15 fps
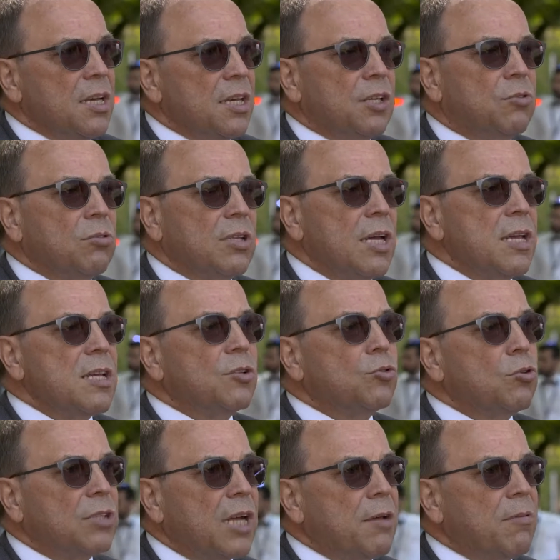I tutaj,
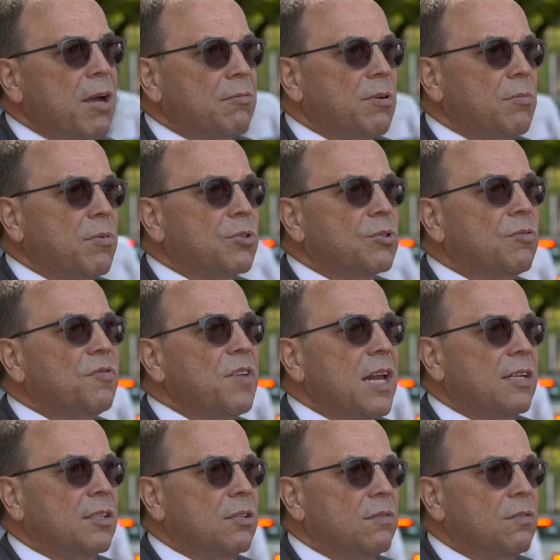tutaj mamy po prostu
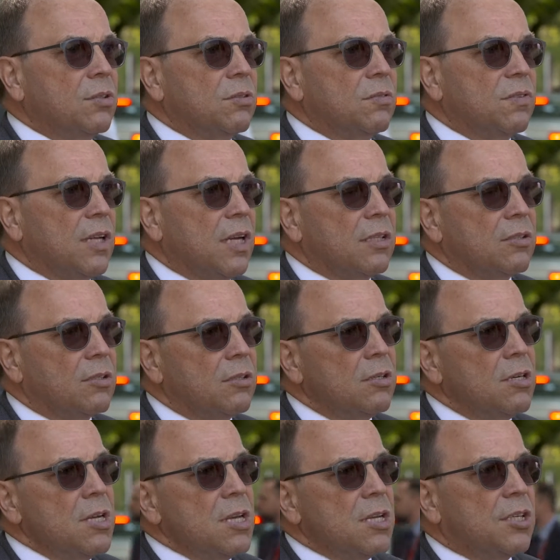wiele dowodów na to,
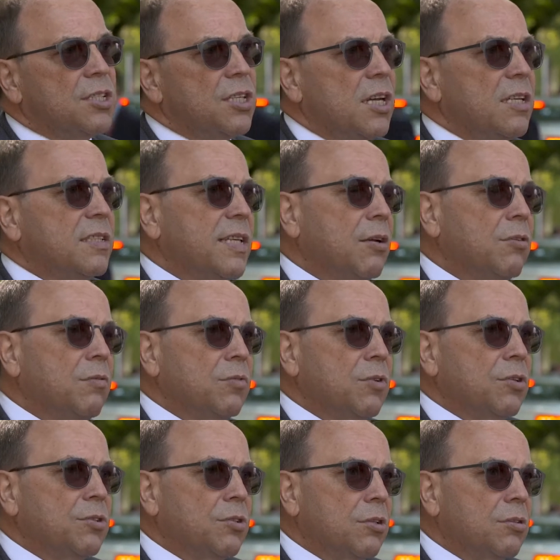że zarówno
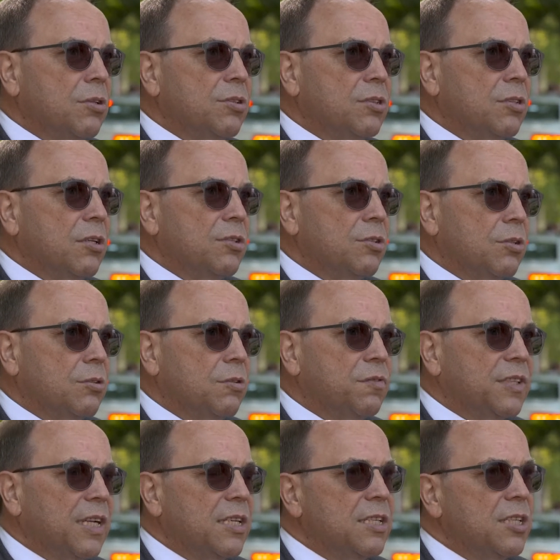od strony środków
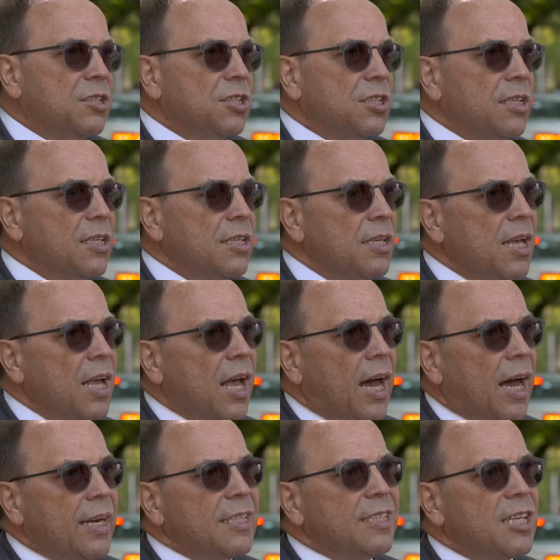technicznych,
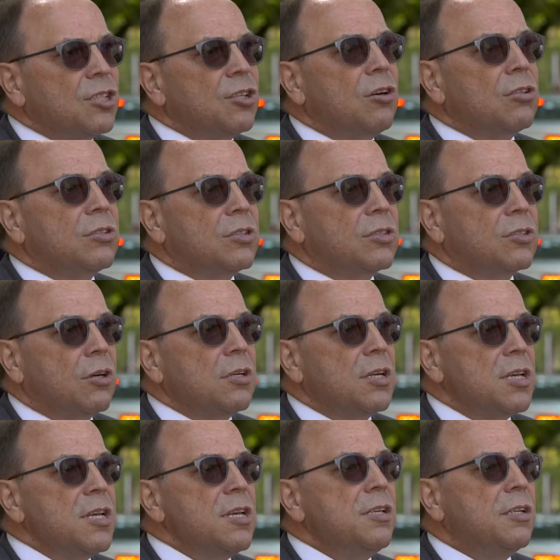ale też od
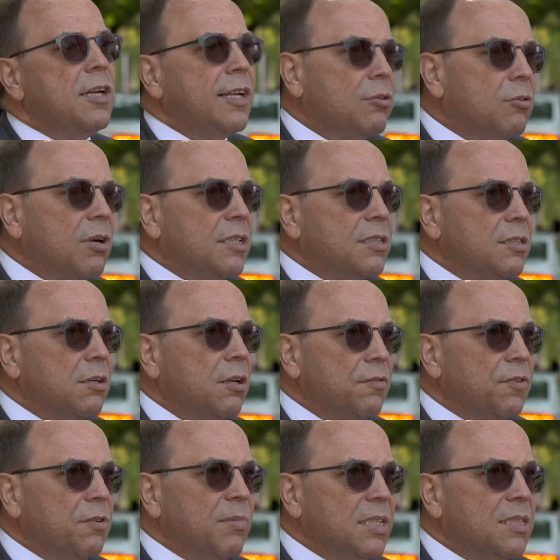strony
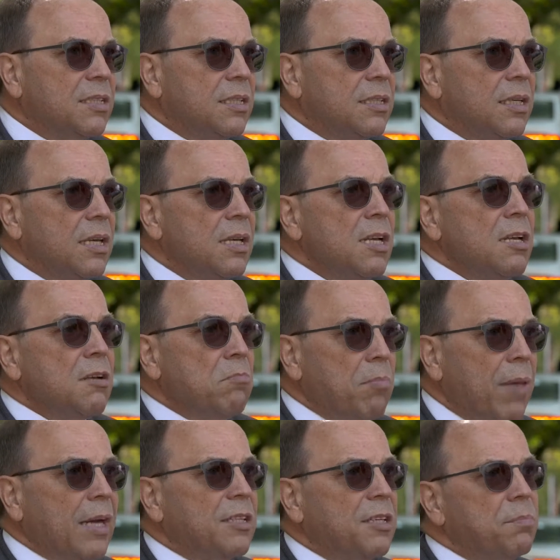edukacyjno-informacyjnej.
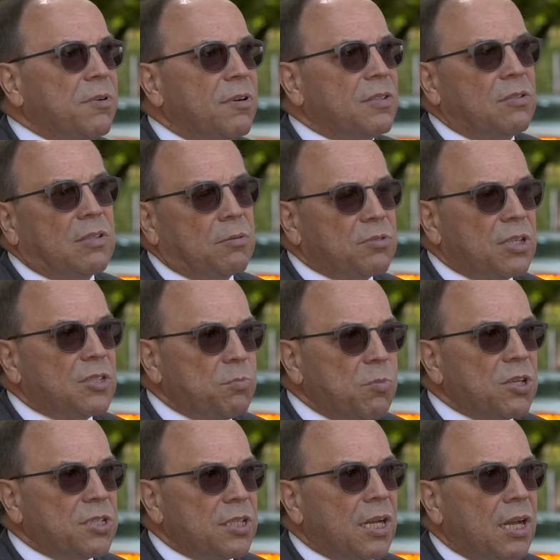Banki prowadzą na przykład
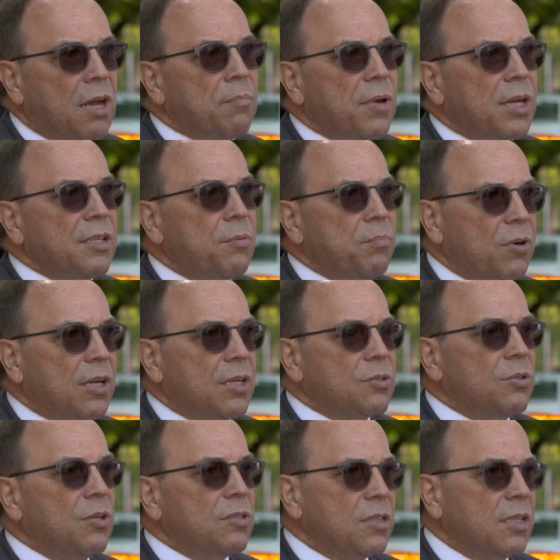społeczne kampanie
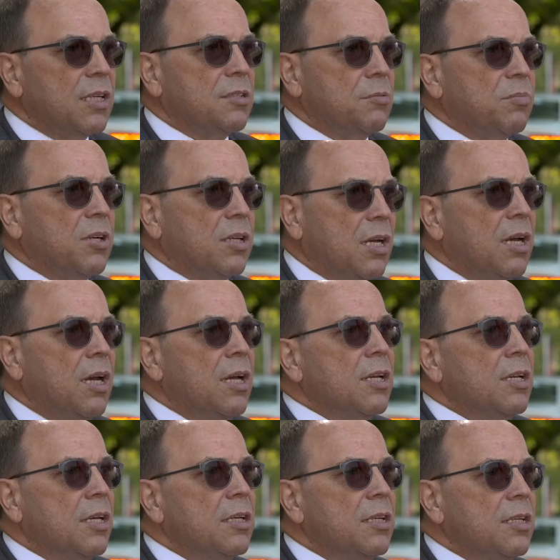pokazujące na czym polega,
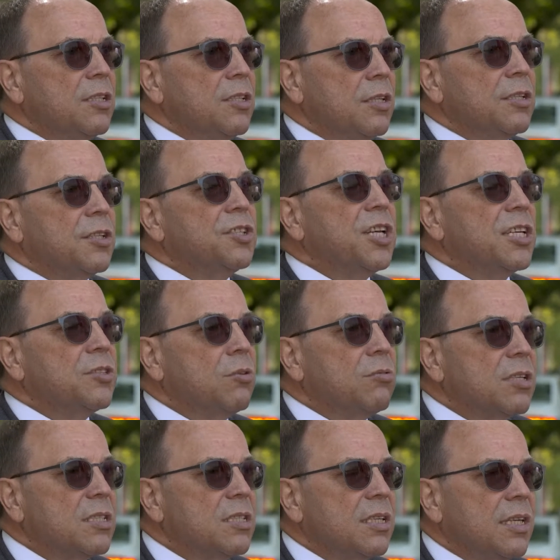e, e, e, gdzie są
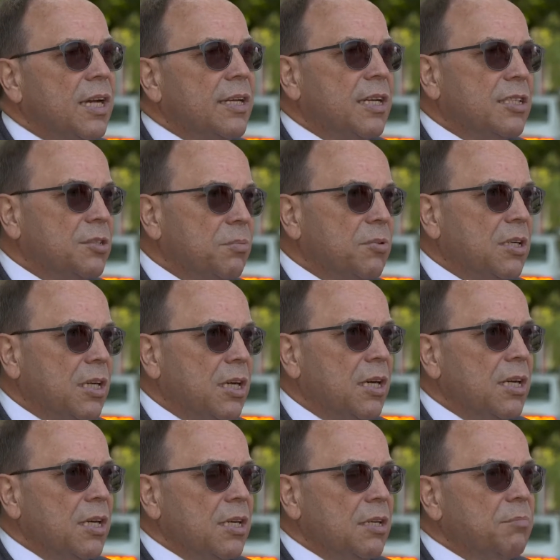ryzyka i na czym polega,
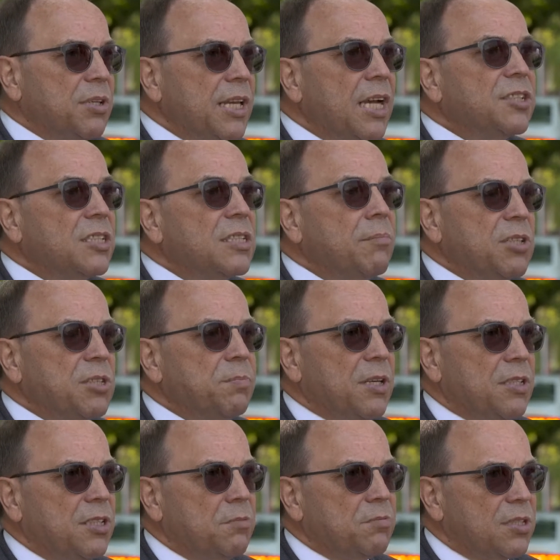jak się
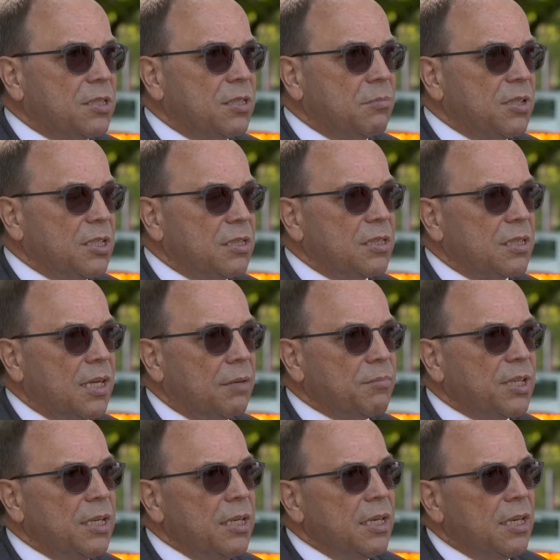zabezpieczyć przez tymi
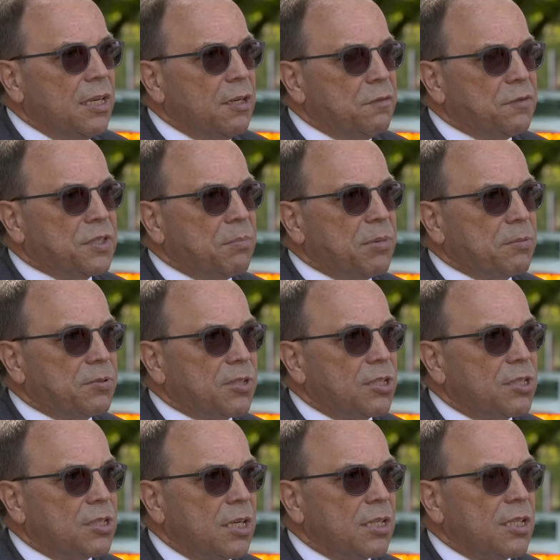ryzykami w
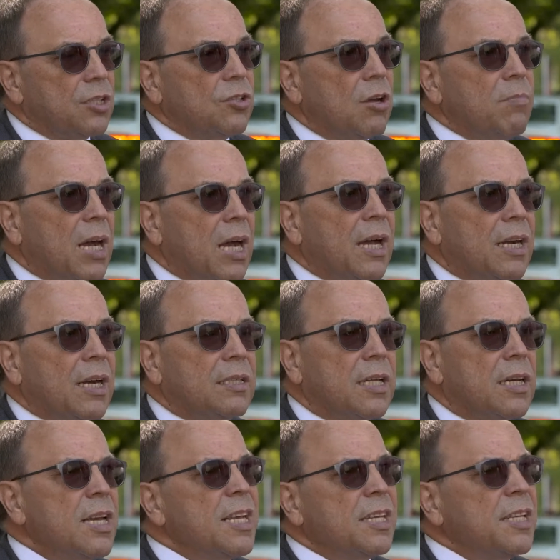cyberprzestrzeni. I to ma
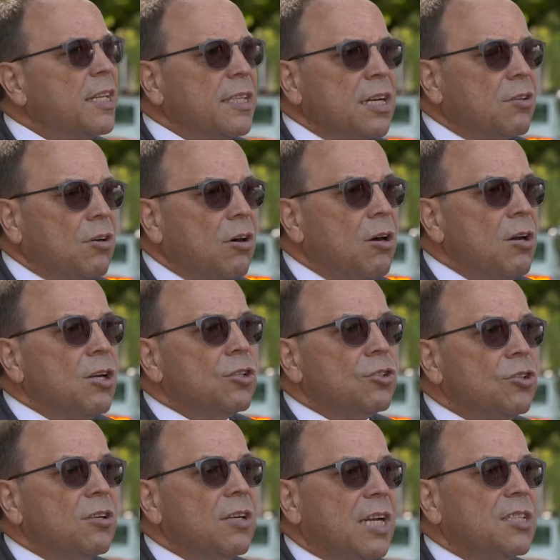charakter nie tylko
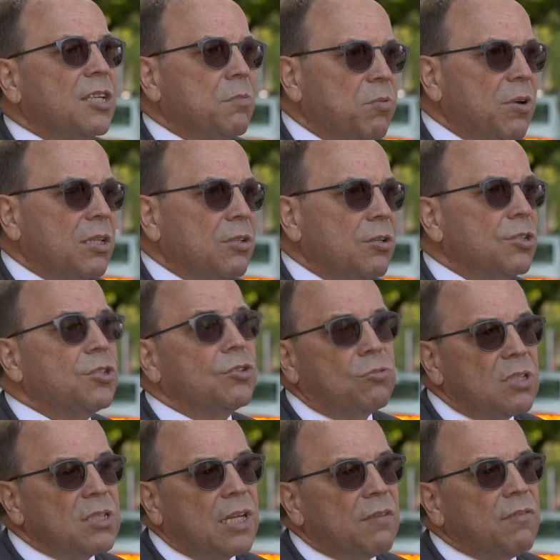do naszych płatności. Tu
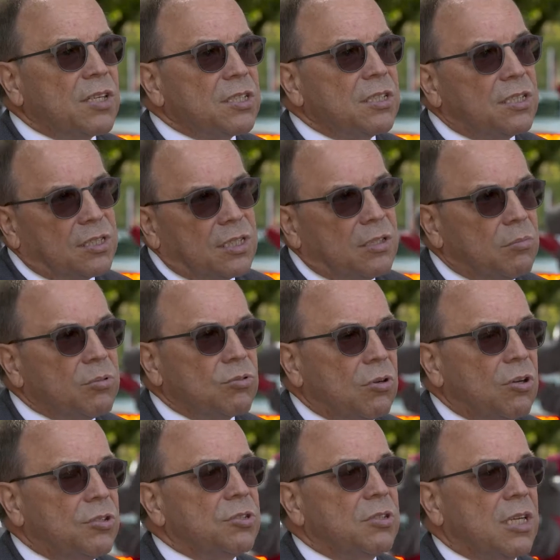jest najważniejsze, no bo tu
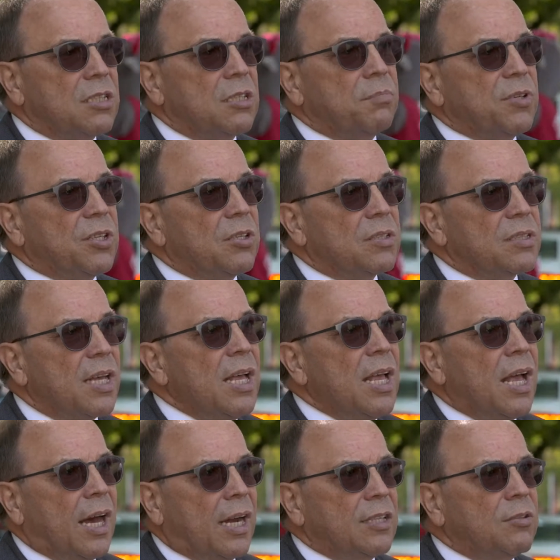chodzi o nasze pieniądze,
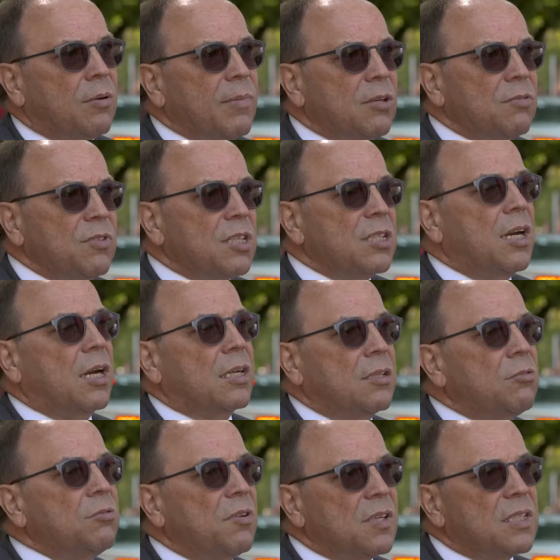ale to ma również
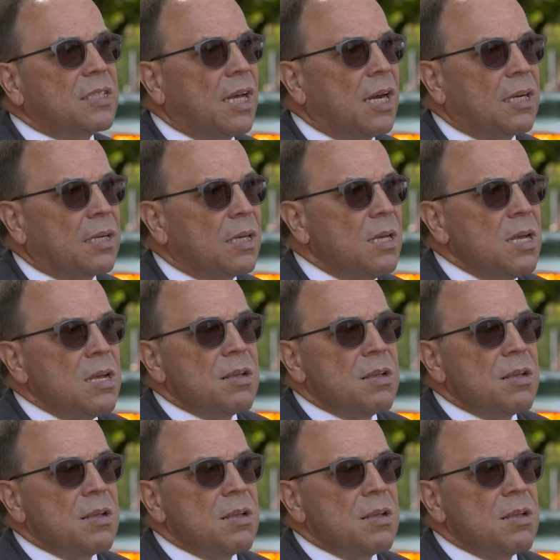charakter uniwersalny.